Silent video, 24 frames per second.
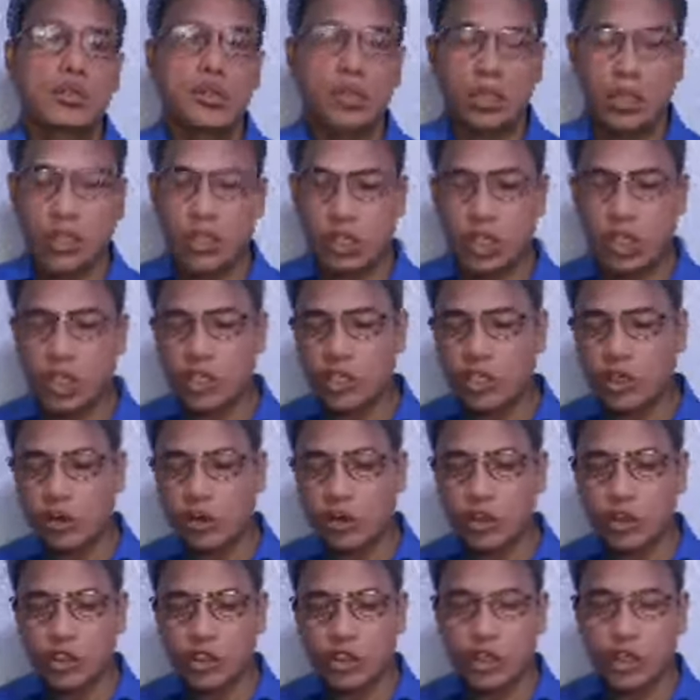Nagilinis ako
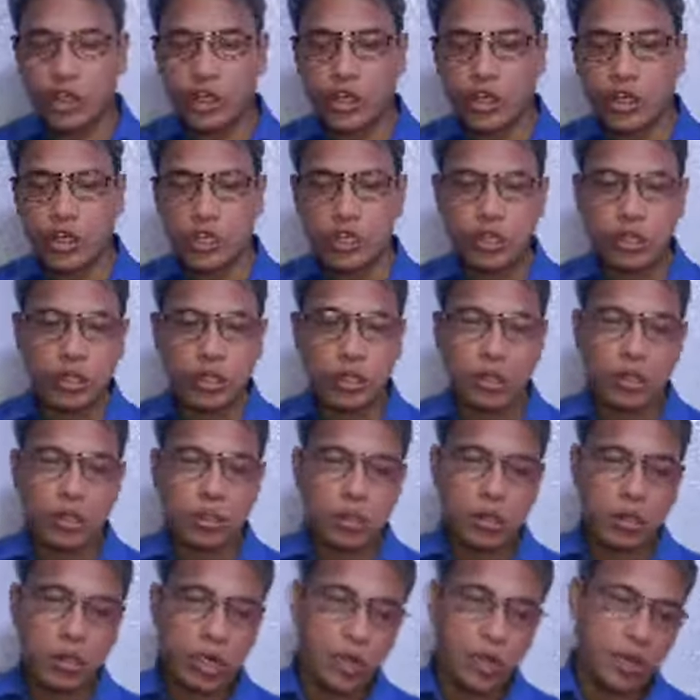ng chairs,
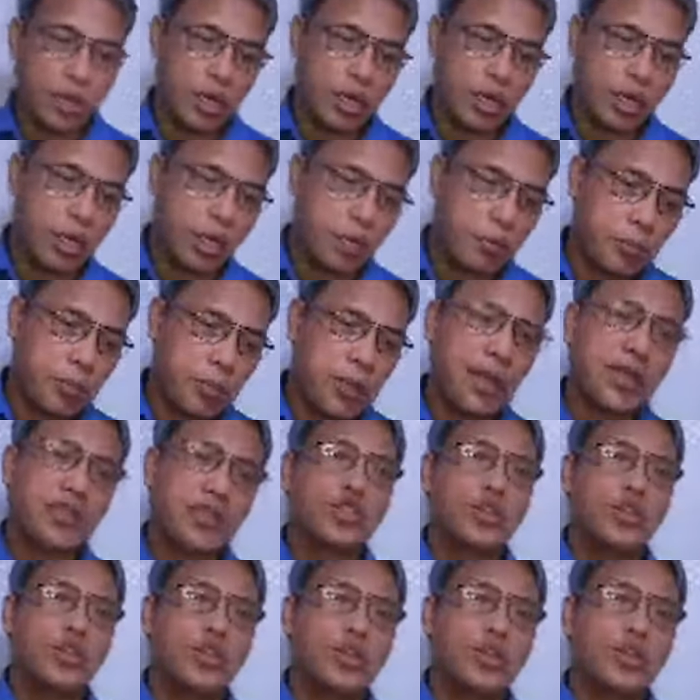uh,
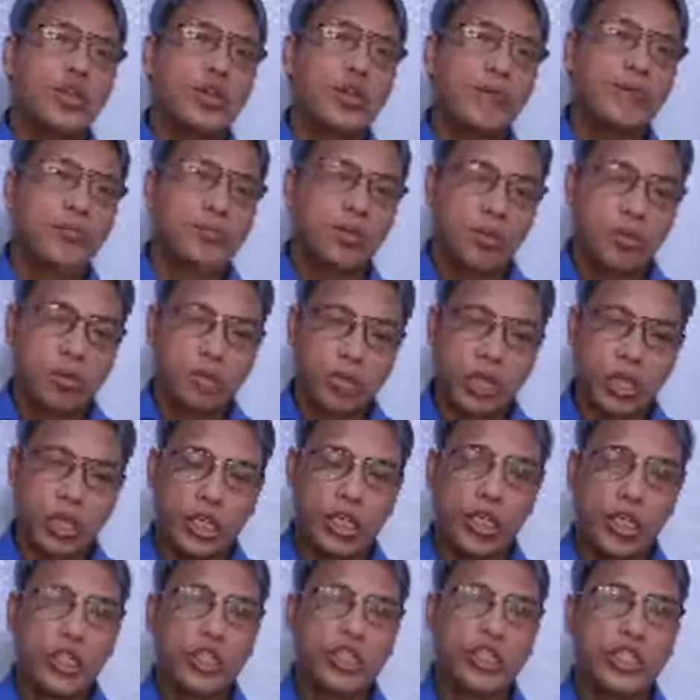lampaso,
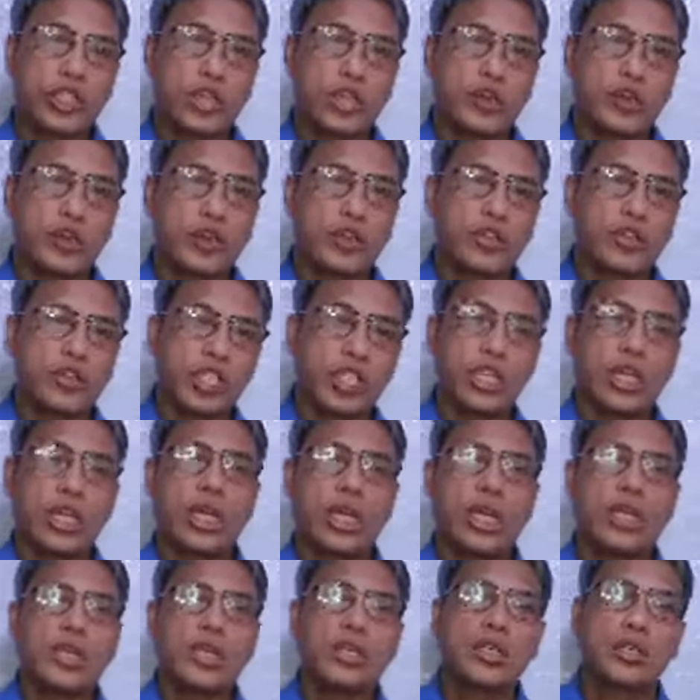maglilinis ng
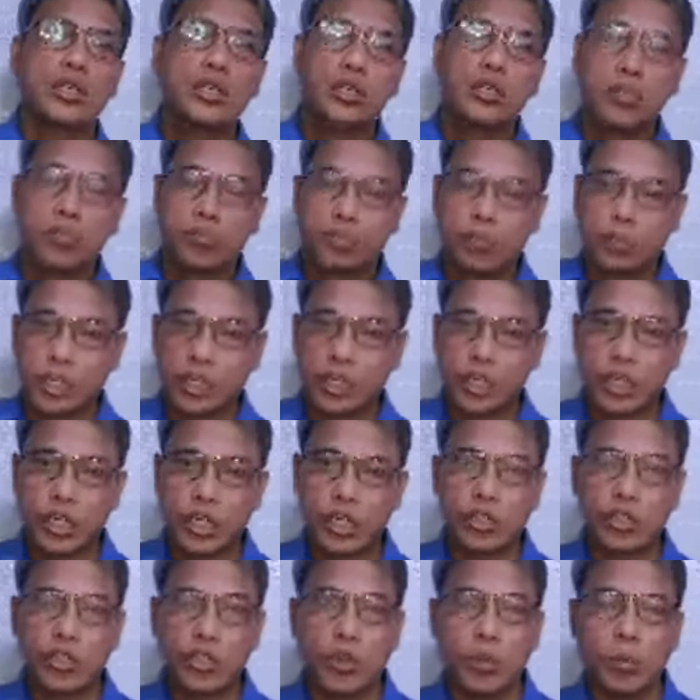CR,
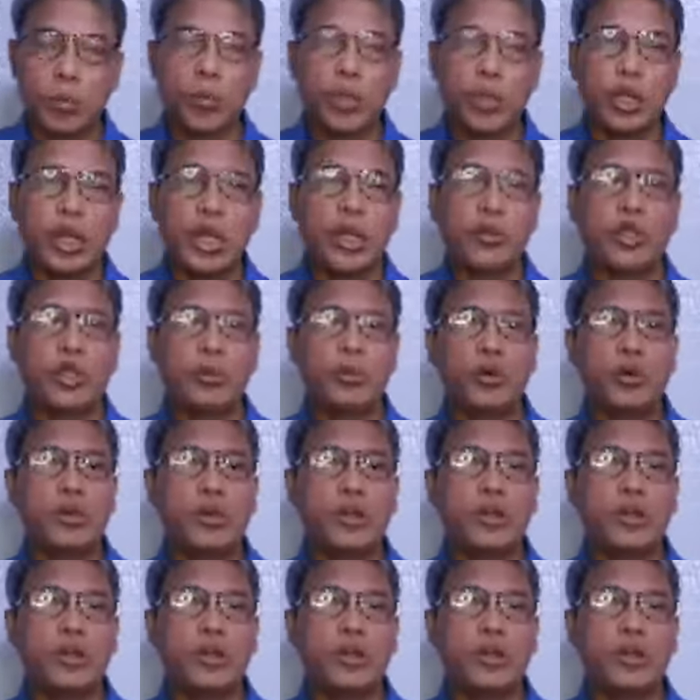maglilinis ng upuan. Ano nyo po,